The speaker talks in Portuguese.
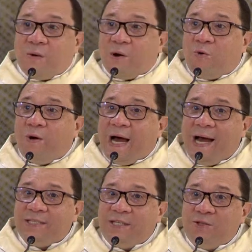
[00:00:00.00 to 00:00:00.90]
com a
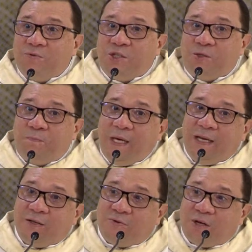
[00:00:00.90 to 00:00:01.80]
coragem do
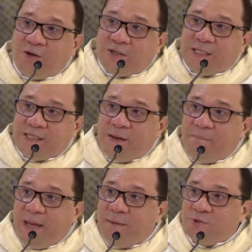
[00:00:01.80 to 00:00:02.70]
Espírito que nós
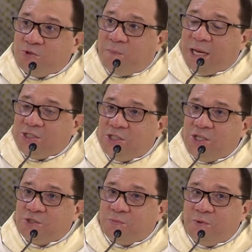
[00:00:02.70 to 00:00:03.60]
recebemos no
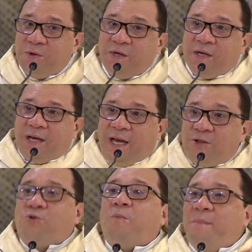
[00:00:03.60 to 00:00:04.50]
batismo,
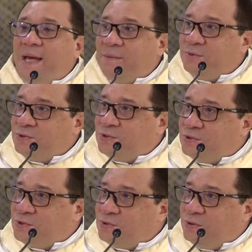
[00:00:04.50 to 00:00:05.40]

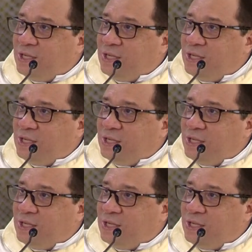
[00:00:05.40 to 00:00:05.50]
retomemos o